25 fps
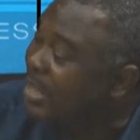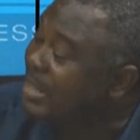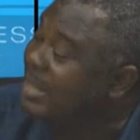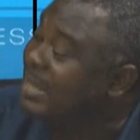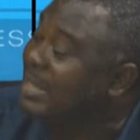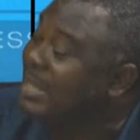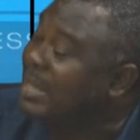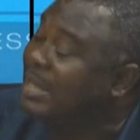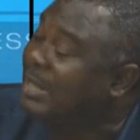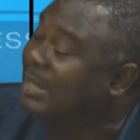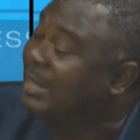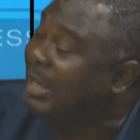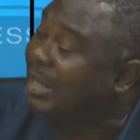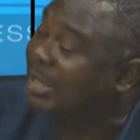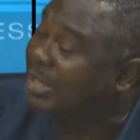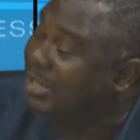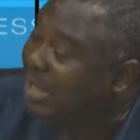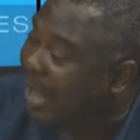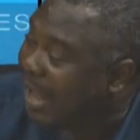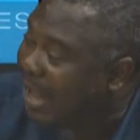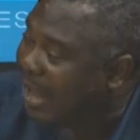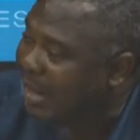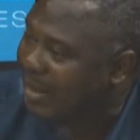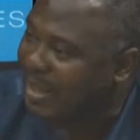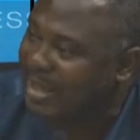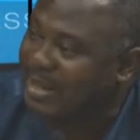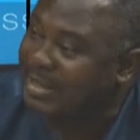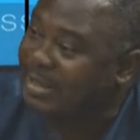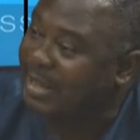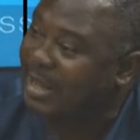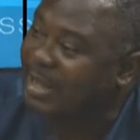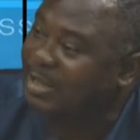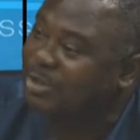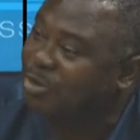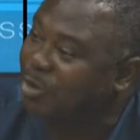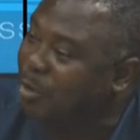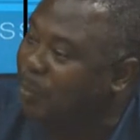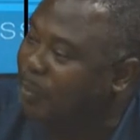qui déjà
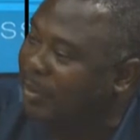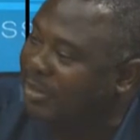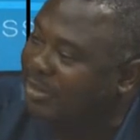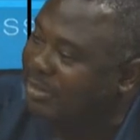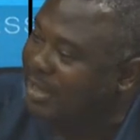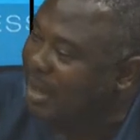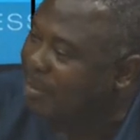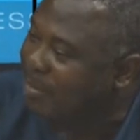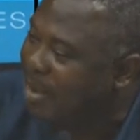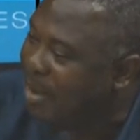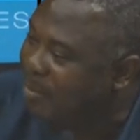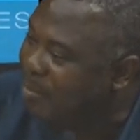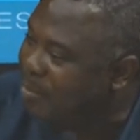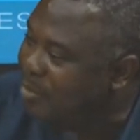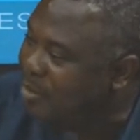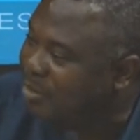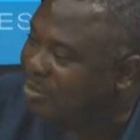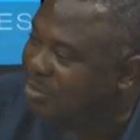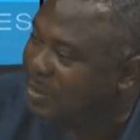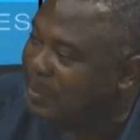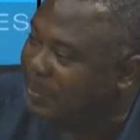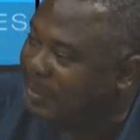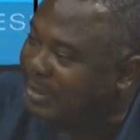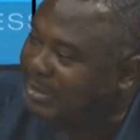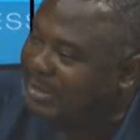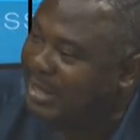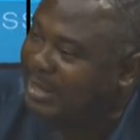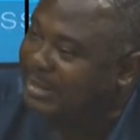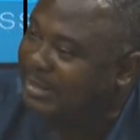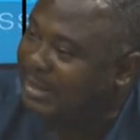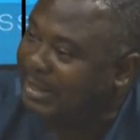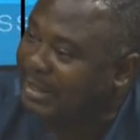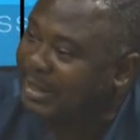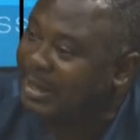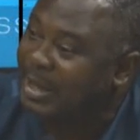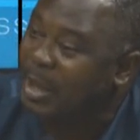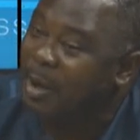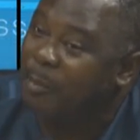interdit au président Bagbo de se
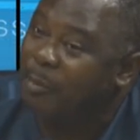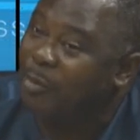présenter.